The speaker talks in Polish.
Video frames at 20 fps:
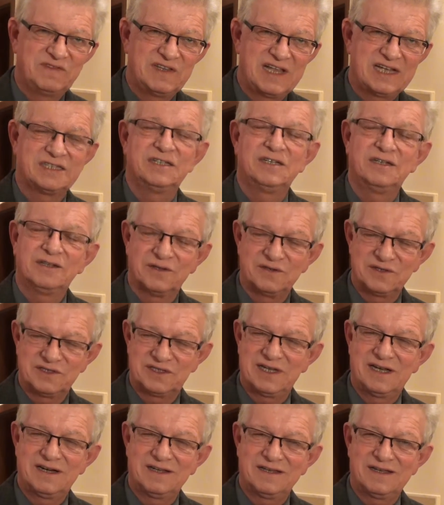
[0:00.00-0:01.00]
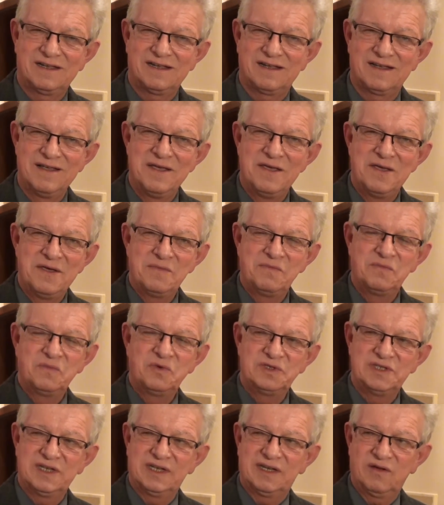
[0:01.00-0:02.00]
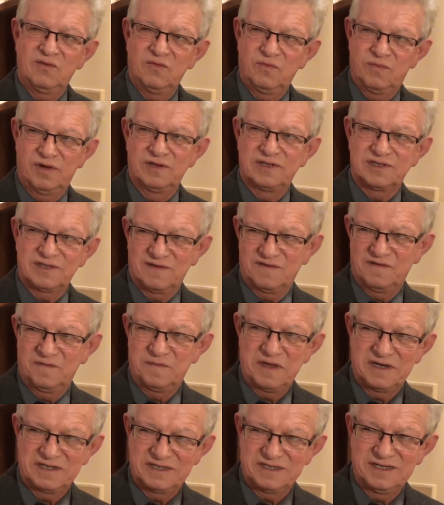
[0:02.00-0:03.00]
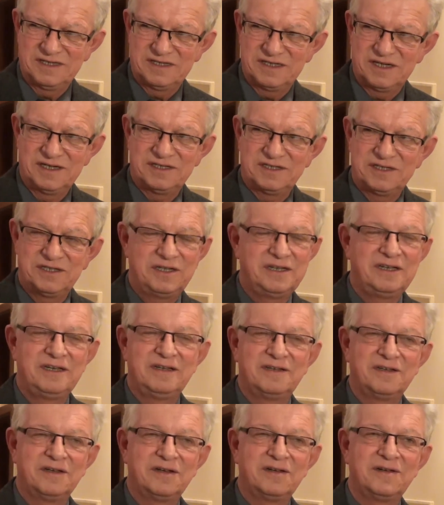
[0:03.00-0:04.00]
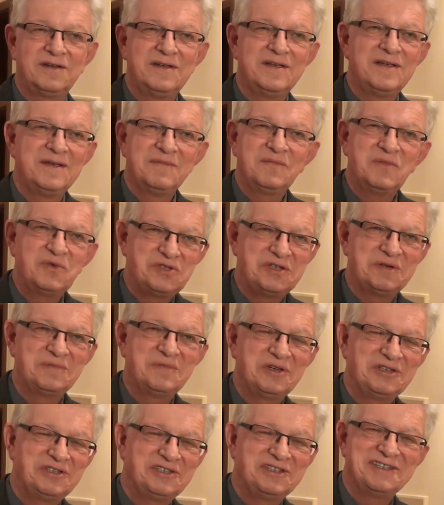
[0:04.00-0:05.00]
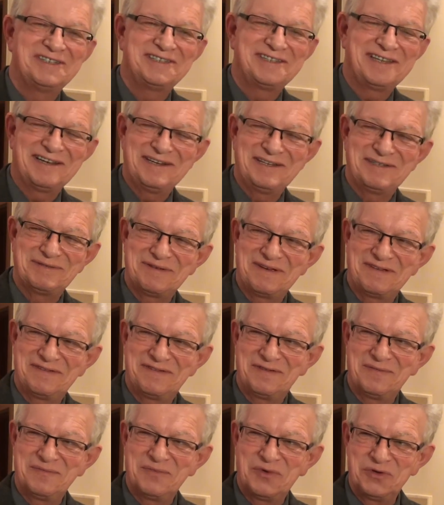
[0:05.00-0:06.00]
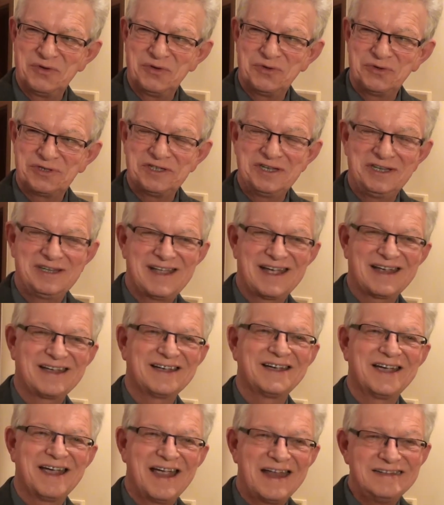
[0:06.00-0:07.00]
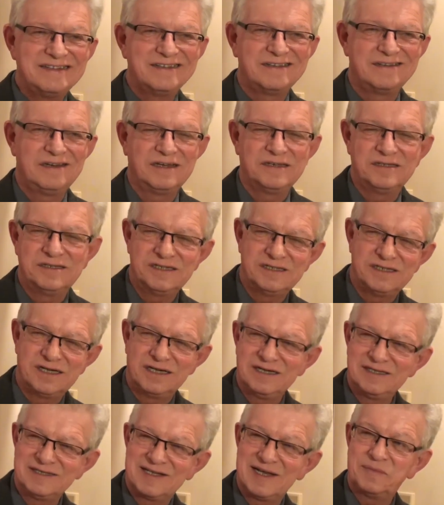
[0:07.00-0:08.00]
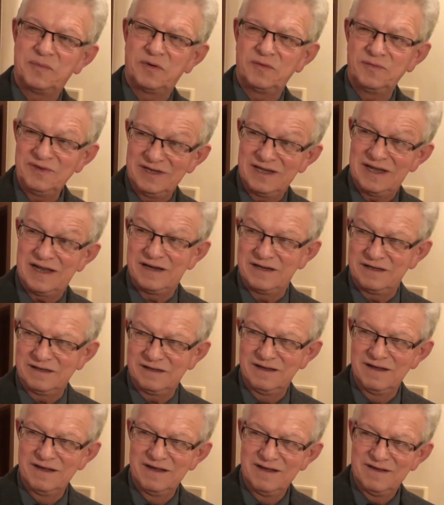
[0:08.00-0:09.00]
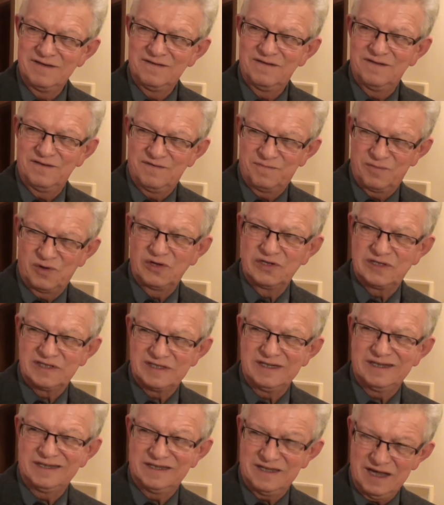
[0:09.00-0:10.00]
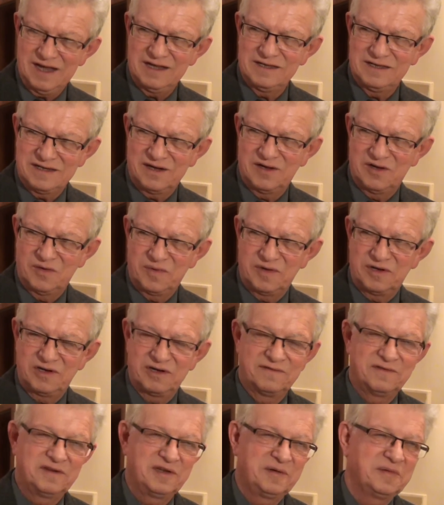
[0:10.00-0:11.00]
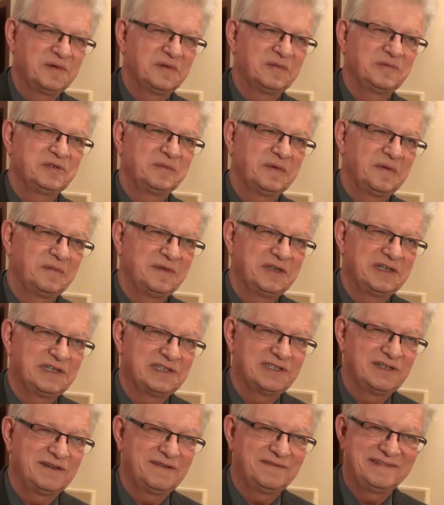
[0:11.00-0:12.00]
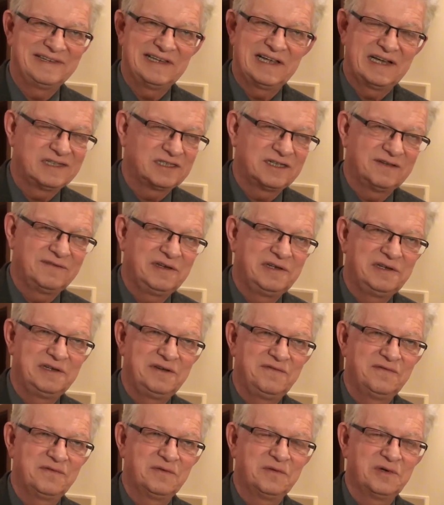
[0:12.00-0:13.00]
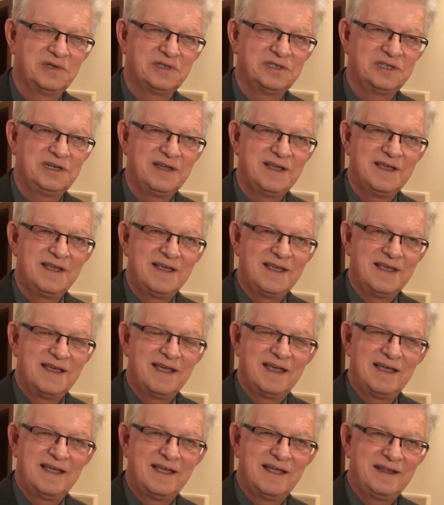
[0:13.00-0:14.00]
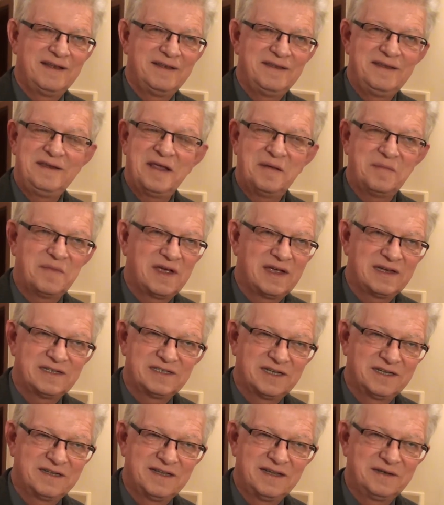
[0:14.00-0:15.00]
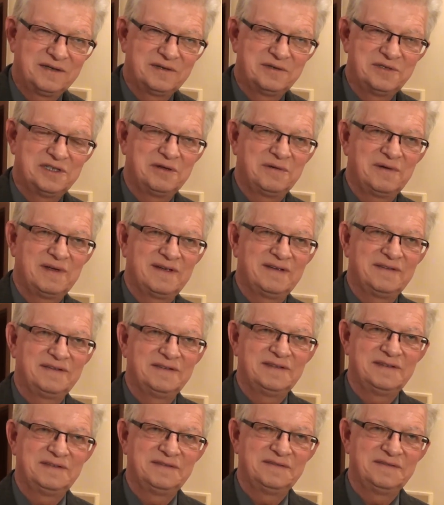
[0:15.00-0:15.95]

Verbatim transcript: w naszych koncertach muzykę polską w pierwszej części i to musi być Stanisław Moniuszki, tak chętnie dzisiaj zapominany w polskich teatrach operowych, bo przypomnę, że w Teatrze Wielkim w Łodzi e, nie ma żadnego dzieła